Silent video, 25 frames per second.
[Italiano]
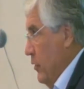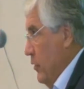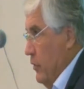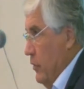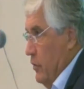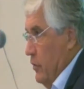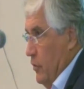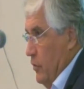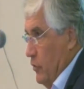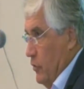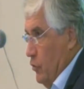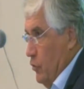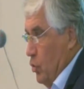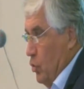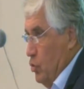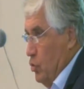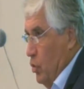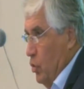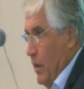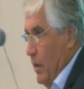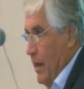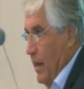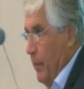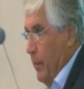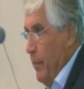
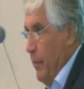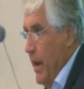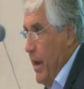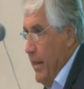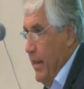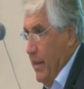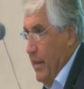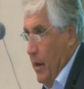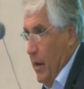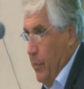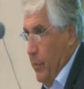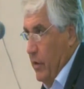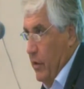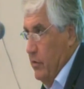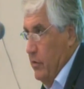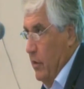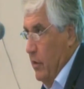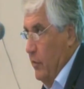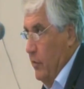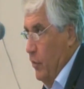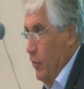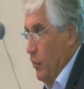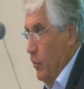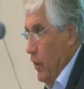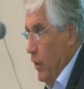strutturare bene la
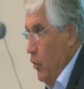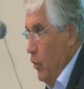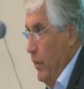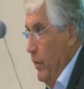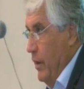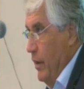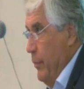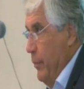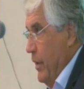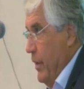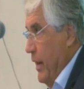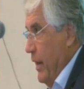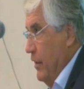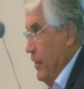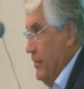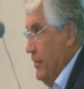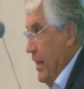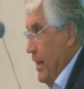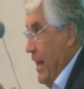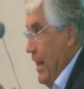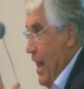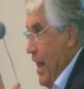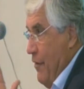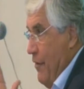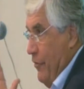prescrizione, quindi per
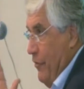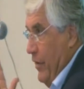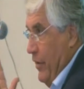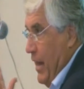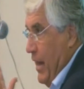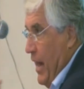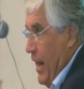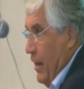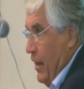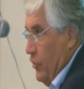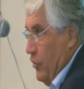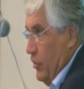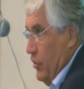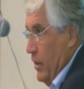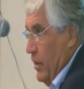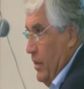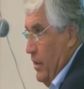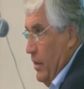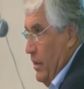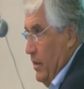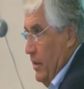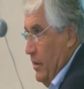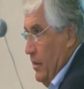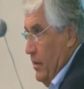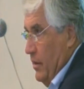essere efficaci
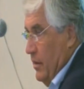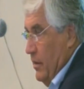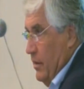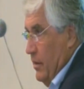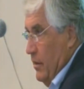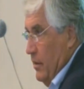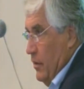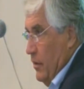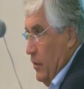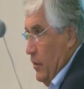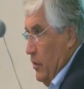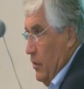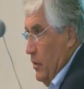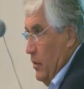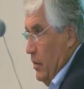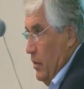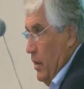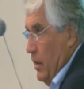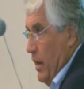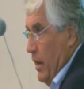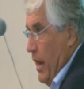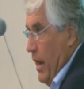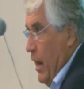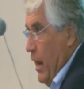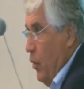no?
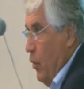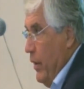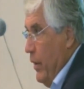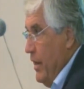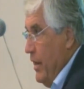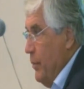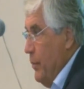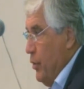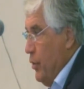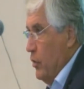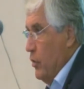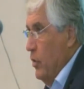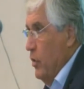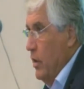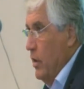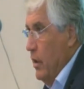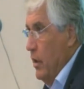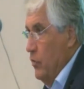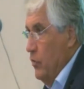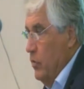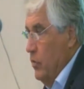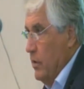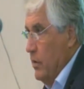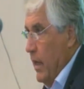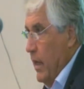e quindi produrre
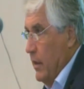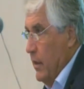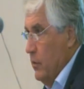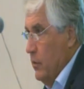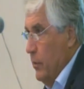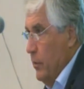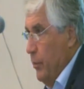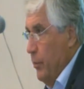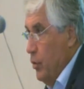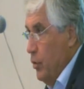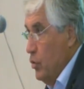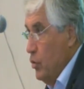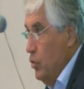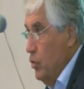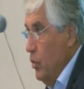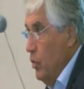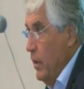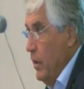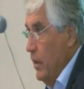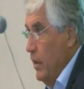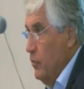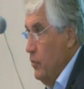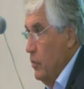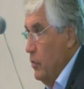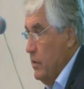risultato, produrre
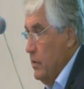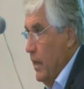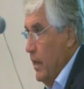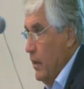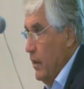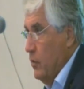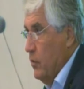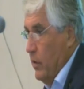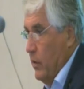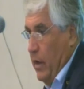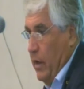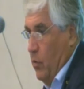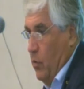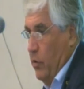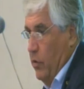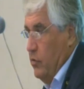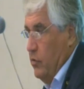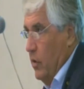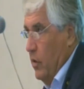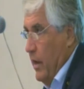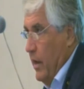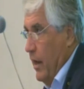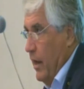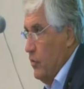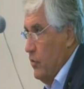risultato, che in questo
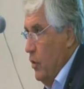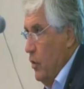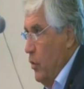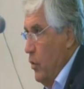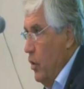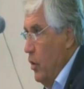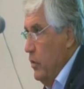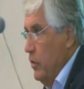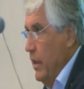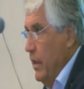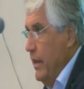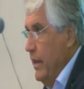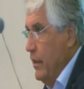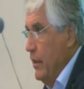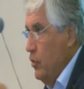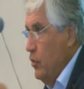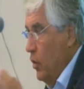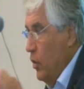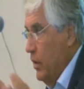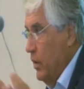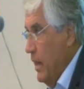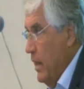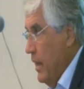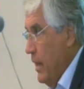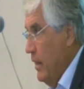caso è quello di
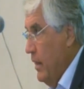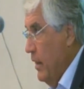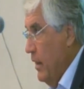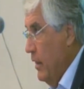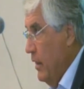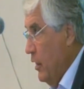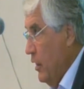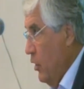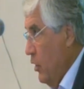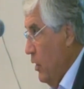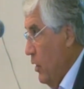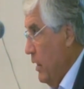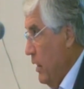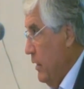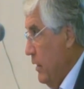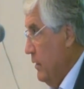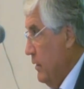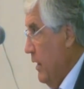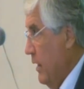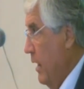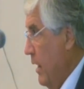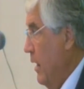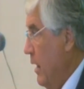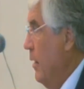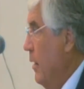ritornare alla
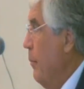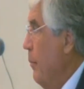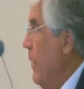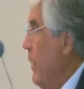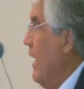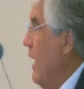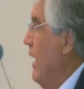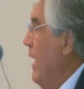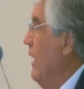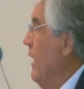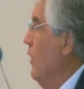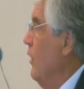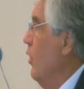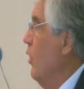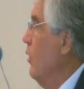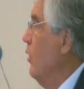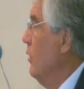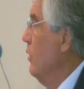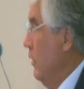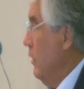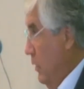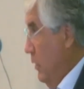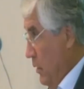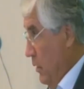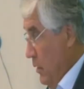regolarità, magari con,
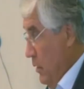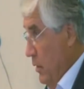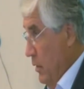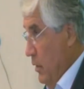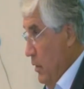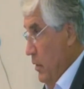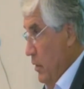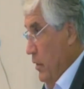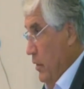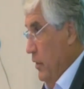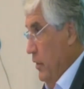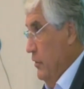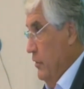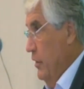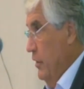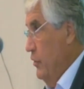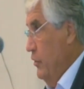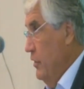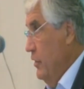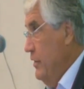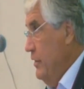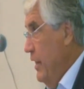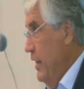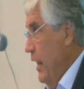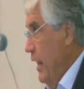se ci
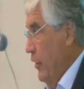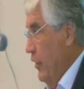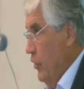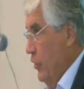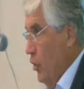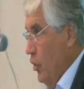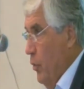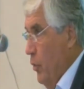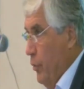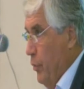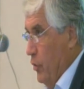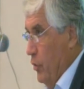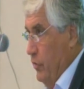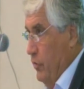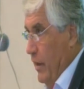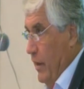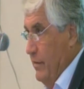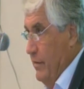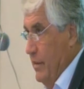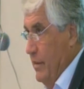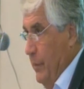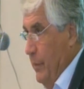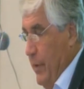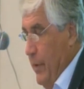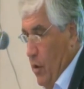si riesce, con
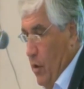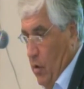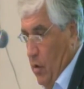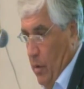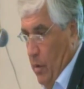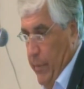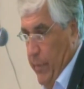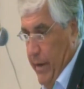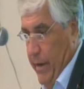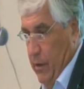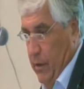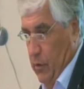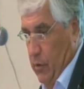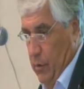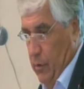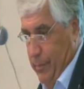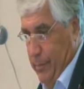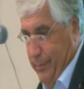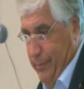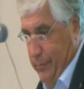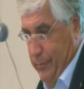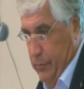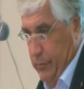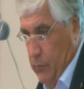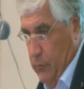processi di miglioramento,
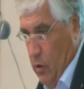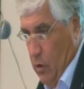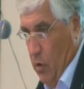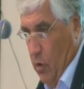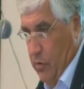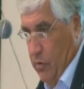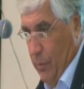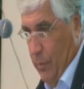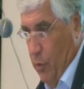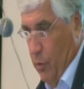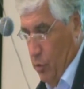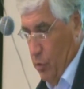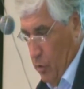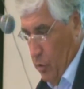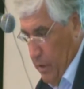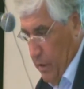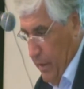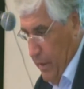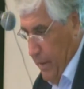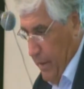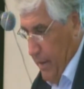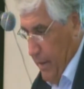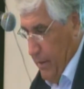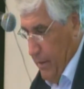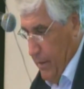cosa molto
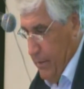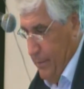delicata.